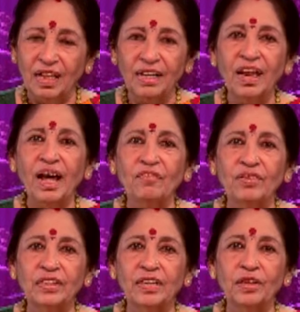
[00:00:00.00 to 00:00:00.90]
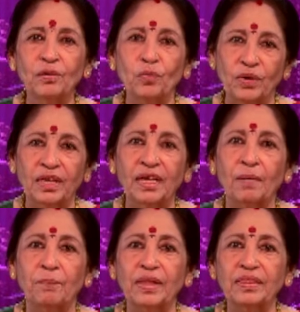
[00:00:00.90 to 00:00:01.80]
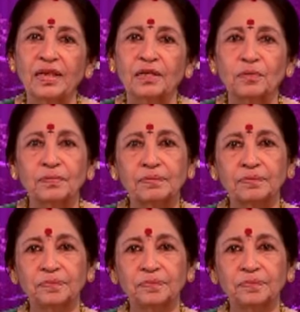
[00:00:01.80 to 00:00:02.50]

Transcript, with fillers: எல்லார் வீட்லேயும் ஒரு கீரை பாத்தி இருக்கணும்